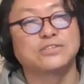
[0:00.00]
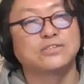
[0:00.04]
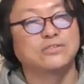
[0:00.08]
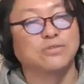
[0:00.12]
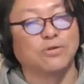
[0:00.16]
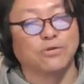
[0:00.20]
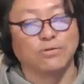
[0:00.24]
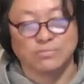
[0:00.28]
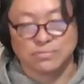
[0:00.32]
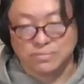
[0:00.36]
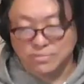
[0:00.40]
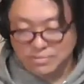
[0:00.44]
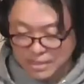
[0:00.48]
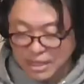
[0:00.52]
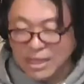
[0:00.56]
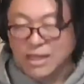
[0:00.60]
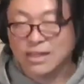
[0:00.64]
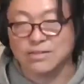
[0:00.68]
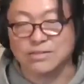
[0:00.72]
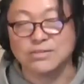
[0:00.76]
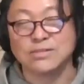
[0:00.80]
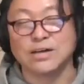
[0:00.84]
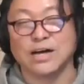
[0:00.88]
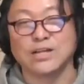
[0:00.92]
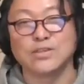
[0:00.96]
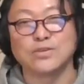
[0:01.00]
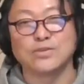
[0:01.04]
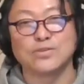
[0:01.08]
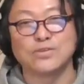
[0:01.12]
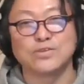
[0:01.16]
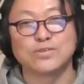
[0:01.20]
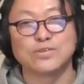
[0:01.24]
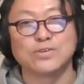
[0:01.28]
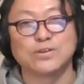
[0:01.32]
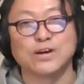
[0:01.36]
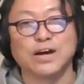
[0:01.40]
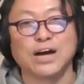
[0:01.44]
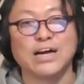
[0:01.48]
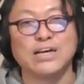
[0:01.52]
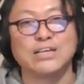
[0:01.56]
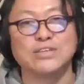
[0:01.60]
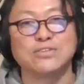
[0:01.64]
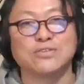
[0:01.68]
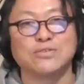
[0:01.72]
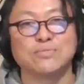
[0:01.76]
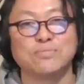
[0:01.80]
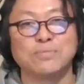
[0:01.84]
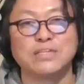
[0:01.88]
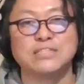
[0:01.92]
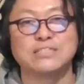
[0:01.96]
ね、あの愛
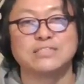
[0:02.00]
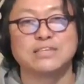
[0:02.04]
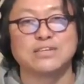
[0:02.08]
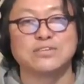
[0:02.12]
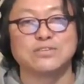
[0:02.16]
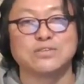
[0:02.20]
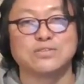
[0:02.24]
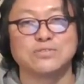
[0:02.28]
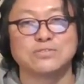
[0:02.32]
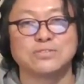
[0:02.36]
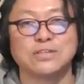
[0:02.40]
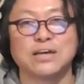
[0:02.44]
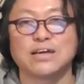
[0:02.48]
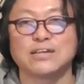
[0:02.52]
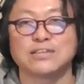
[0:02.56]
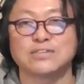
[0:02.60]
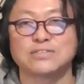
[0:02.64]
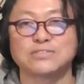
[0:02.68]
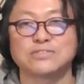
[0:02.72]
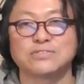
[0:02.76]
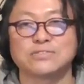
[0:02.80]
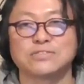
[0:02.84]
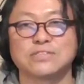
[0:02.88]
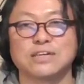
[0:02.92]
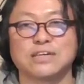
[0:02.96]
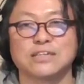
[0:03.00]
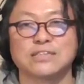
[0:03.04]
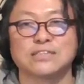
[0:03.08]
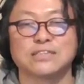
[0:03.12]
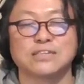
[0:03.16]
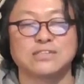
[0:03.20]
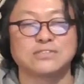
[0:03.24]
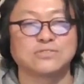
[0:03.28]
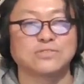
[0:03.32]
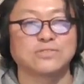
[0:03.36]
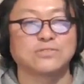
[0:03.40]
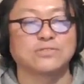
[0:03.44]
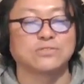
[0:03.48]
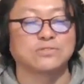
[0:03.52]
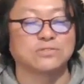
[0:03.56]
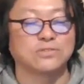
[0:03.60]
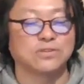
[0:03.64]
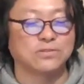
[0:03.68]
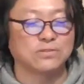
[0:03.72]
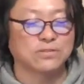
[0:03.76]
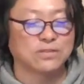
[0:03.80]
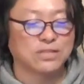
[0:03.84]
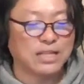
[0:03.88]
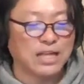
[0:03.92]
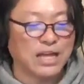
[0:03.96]
のメッセージを、ね、歌ってることに
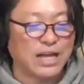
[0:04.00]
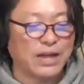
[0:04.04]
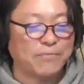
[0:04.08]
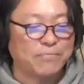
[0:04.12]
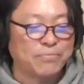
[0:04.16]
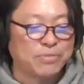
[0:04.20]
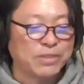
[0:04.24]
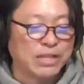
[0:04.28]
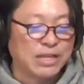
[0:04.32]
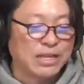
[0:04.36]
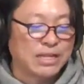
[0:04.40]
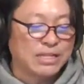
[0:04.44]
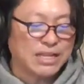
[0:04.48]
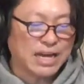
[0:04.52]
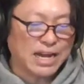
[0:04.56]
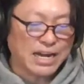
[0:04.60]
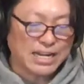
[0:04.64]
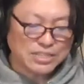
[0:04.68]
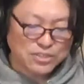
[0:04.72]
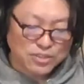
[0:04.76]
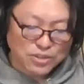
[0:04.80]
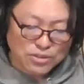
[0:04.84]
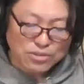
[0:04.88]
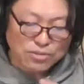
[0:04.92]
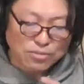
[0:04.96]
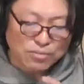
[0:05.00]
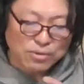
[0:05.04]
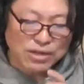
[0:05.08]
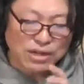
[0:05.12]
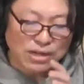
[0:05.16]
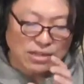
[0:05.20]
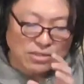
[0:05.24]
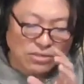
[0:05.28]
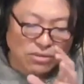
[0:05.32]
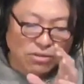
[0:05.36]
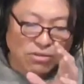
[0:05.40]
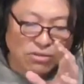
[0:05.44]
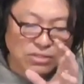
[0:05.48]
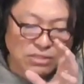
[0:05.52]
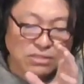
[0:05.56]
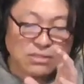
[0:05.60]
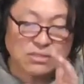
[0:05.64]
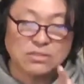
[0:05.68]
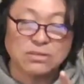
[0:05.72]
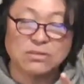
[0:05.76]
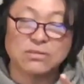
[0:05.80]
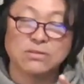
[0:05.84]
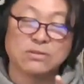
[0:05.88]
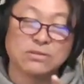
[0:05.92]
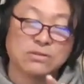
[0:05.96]
よってだからちょっと僕は当
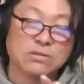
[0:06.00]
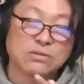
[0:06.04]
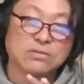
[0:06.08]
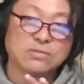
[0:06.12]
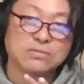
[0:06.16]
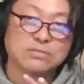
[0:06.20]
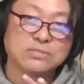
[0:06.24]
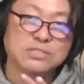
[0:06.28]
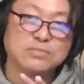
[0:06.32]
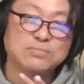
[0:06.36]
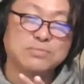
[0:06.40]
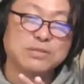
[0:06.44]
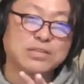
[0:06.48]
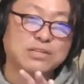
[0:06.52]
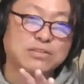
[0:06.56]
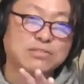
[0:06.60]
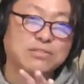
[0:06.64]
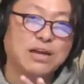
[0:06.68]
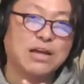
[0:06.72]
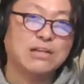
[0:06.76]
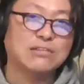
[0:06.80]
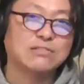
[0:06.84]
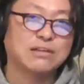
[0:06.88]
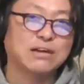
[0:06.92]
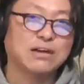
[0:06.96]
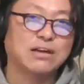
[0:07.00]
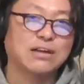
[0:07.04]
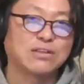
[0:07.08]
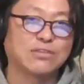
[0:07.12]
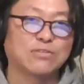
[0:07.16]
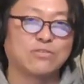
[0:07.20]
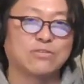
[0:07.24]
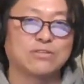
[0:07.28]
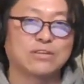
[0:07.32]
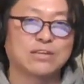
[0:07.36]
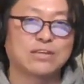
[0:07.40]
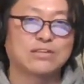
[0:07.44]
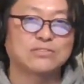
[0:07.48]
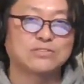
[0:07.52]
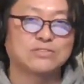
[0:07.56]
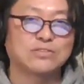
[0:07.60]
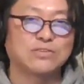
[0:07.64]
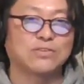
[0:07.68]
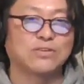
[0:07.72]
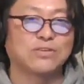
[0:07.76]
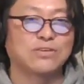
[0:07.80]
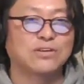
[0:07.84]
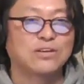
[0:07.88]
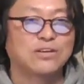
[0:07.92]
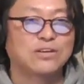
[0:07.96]
時その積み木の部屋の流れでこれ聞く
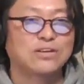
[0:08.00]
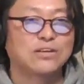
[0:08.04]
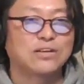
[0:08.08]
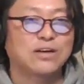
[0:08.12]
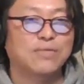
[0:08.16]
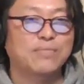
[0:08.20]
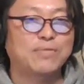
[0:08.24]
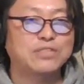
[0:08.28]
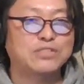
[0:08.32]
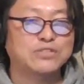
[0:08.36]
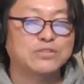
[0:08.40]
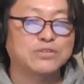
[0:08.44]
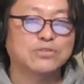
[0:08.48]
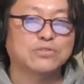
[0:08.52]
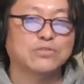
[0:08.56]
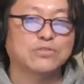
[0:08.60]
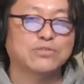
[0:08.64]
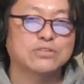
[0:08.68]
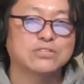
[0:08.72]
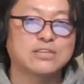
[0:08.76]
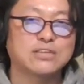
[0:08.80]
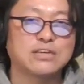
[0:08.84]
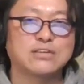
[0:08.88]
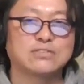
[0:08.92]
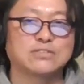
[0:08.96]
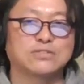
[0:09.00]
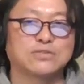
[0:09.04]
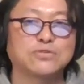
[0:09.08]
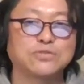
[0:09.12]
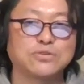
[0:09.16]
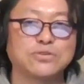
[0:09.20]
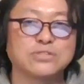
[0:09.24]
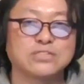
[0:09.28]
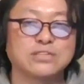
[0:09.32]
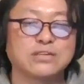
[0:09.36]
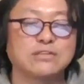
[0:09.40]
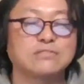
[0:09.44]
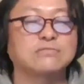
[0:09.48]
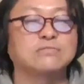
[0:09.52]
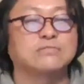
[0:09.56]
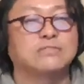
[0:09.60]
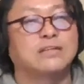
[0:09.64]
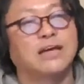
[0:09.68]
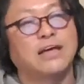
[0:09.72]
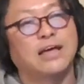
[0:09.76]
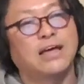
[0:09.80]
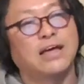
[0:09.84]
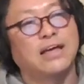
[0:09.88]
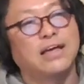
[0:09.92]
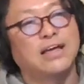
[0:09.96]
とやっぱりちょっとこれセー落としてるん
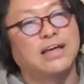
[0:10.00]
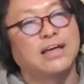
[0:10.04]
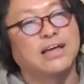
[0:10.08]
で